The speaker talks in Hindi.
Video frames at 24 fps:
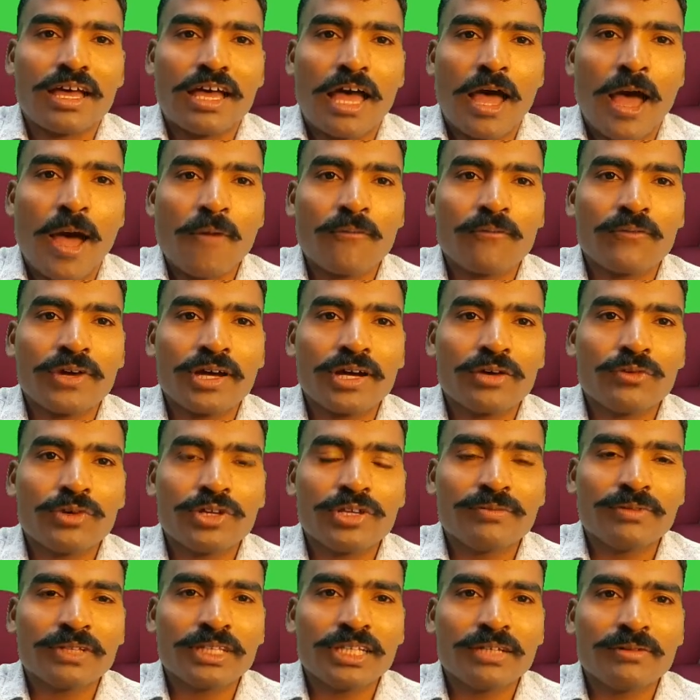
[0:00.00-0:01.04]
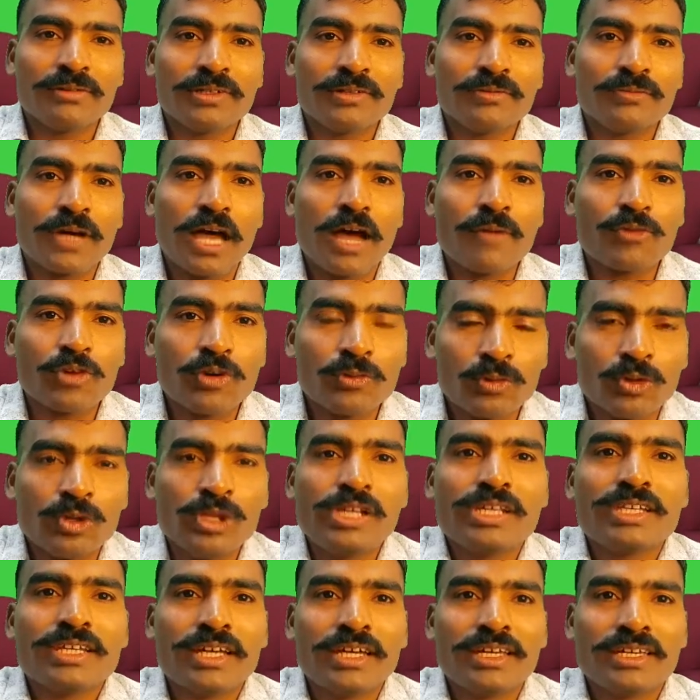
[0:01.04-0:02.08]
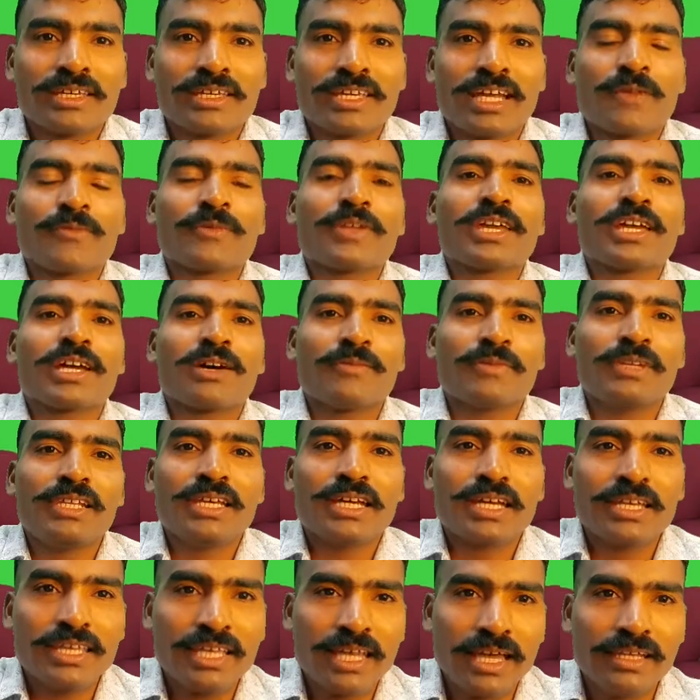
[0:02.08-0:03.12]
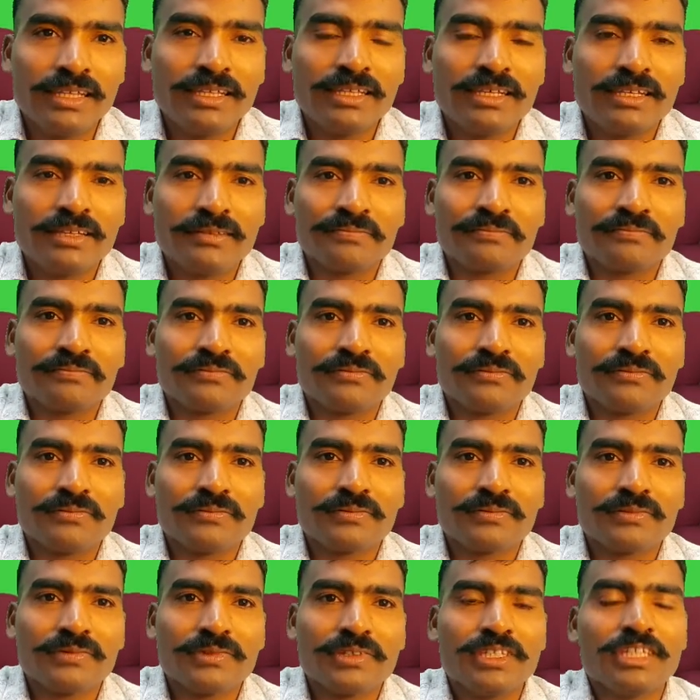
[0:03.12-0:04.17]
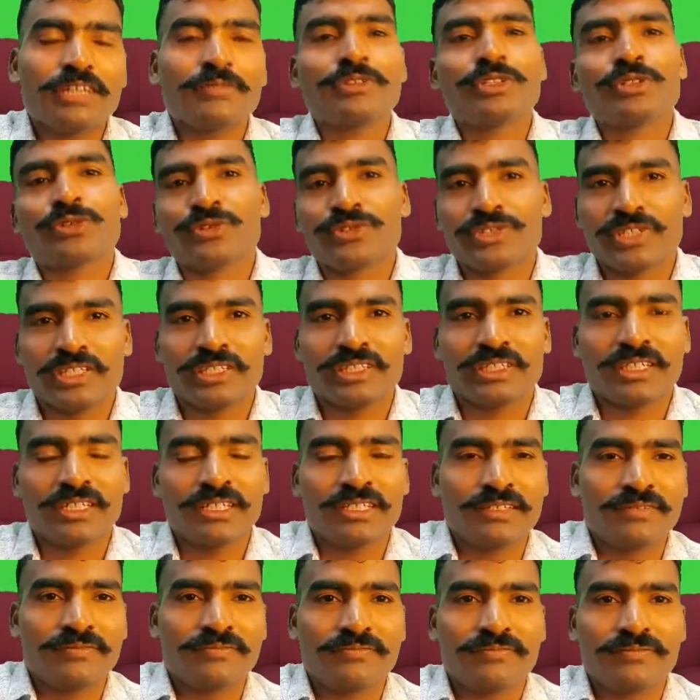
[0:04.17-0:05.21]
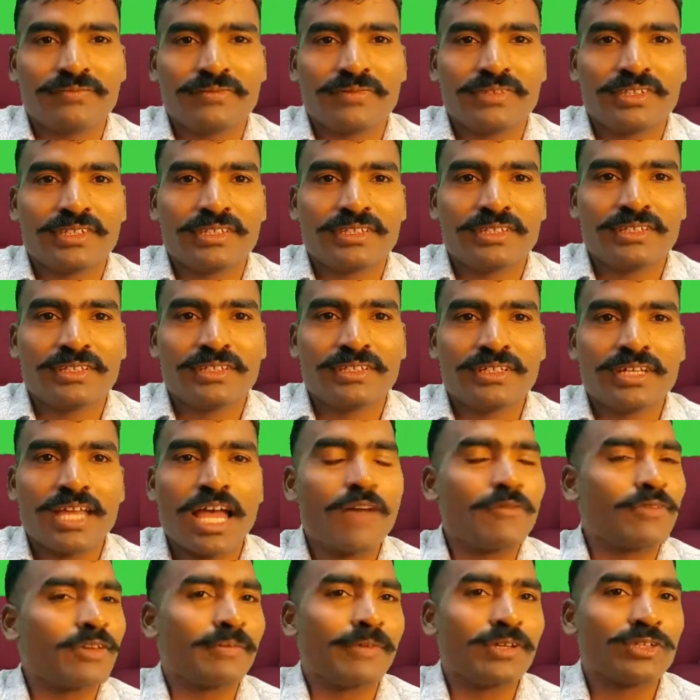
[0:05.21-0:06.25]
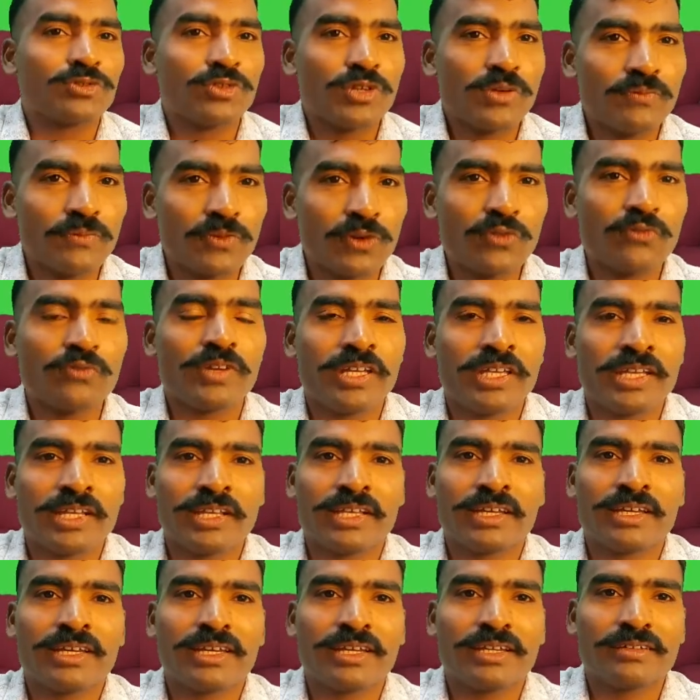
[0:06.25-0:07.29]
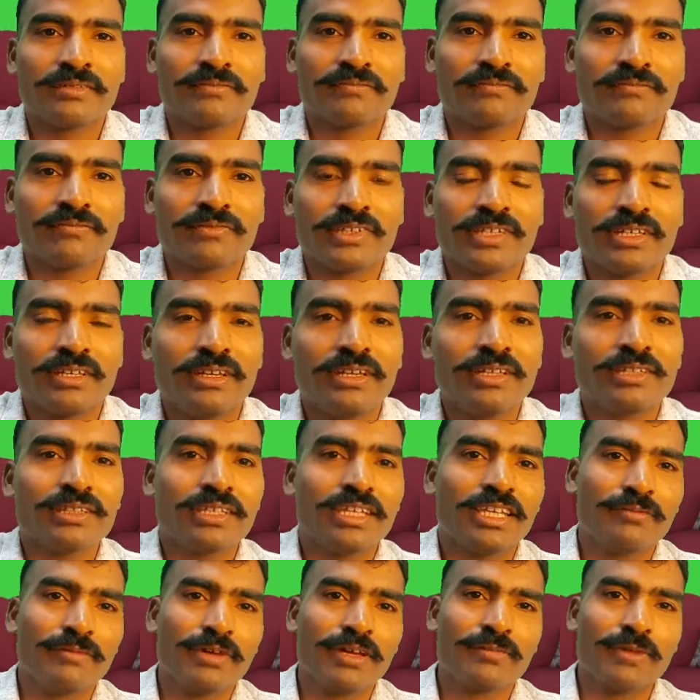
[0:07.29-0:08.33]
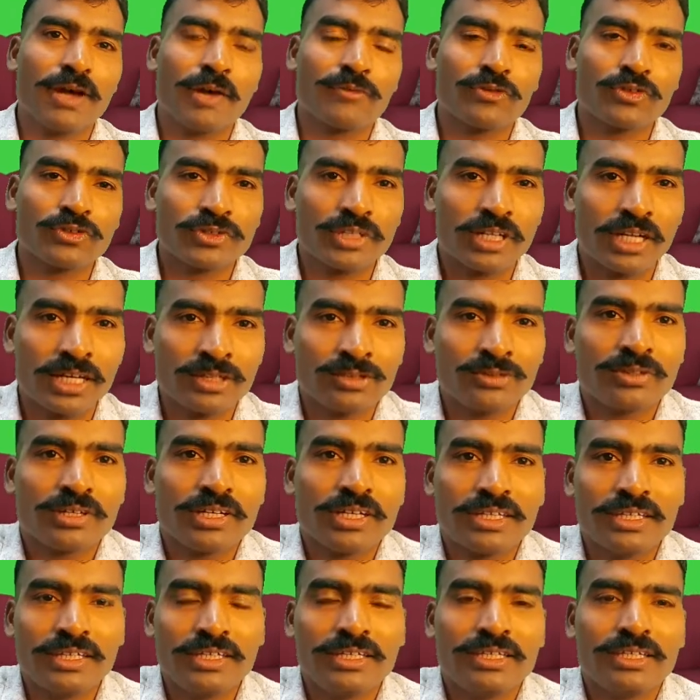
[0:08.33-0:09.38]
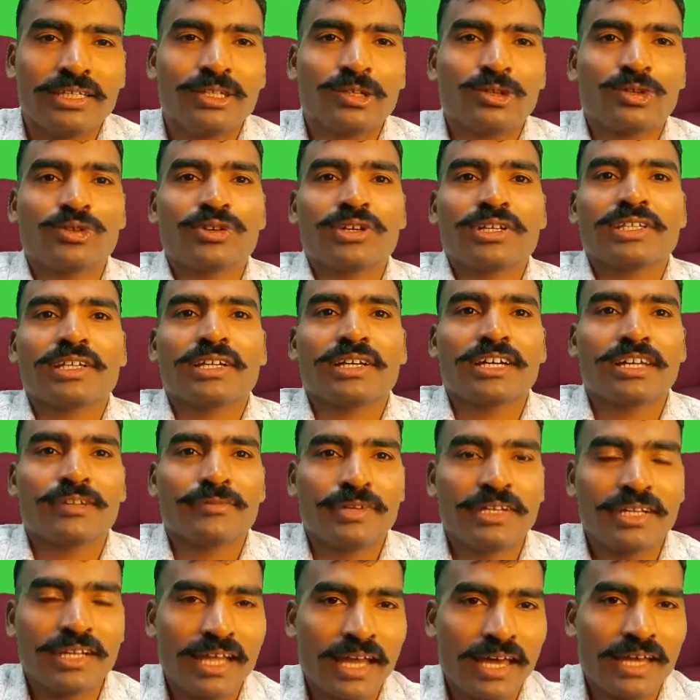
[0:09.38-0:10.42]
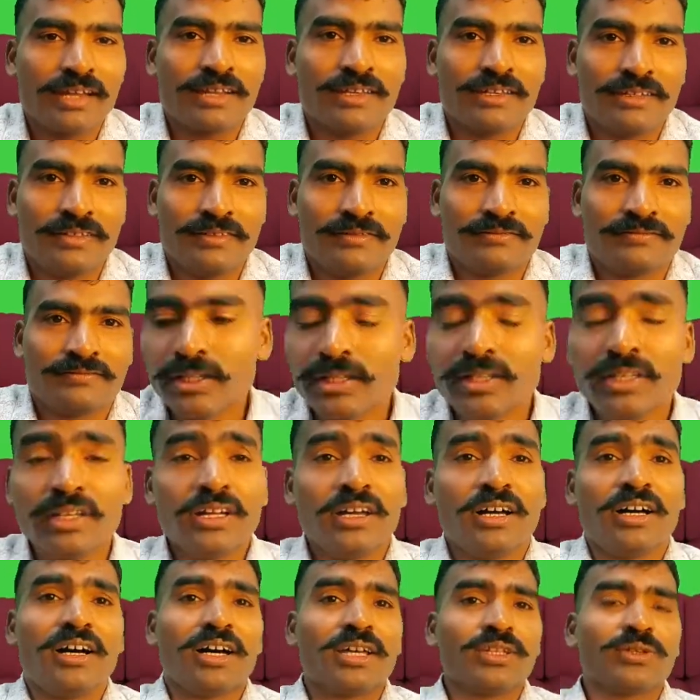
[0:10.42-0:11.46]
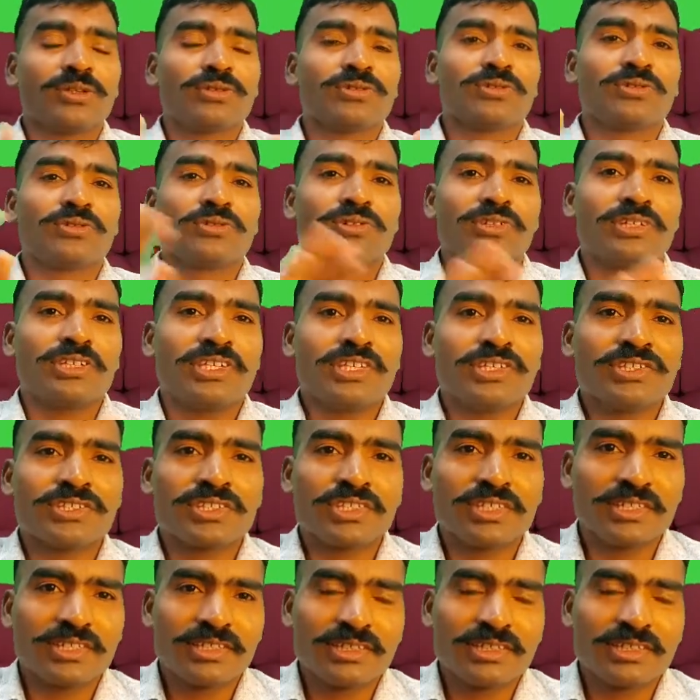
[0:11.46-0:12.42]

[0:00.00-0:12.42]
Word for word: आपका कोई मतलब आपको भूल ही जाए कि हमने कब लिया क्या लिया ये भी तो हो सकता है आपके पास कोई प्रूफ नहीं रहेगा इसीलिए मैं आपको सलाह दूंगा कि इन लोगों के चक्कर में ना रहे और दोस्तों इस